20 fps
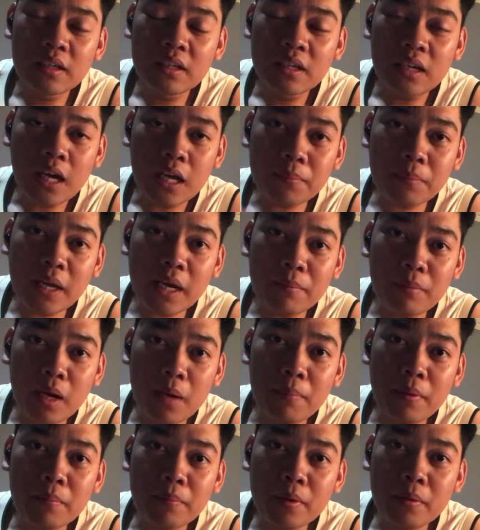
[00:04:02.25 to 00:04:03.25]
At para
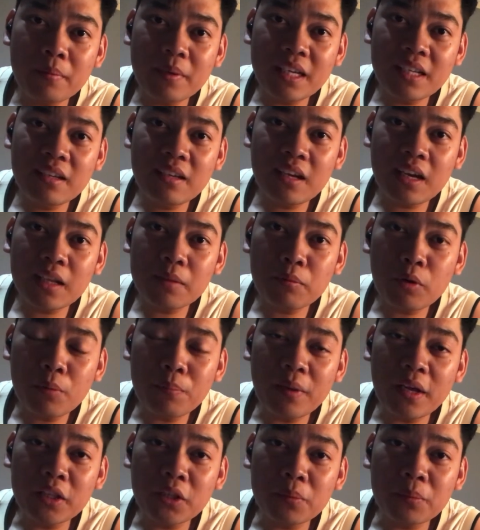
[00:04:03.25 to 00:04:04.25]
makapag-provide ka at
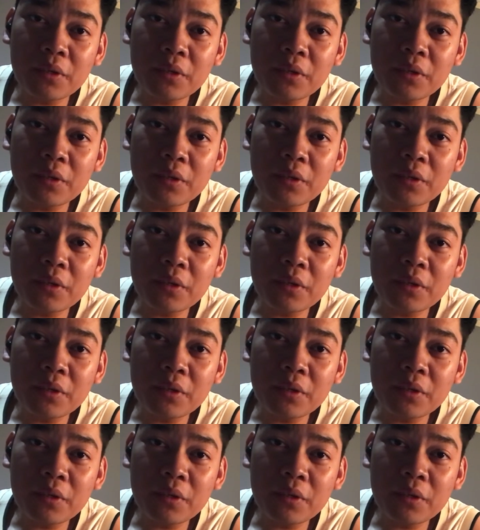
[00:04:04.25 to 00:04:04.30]
makumpleto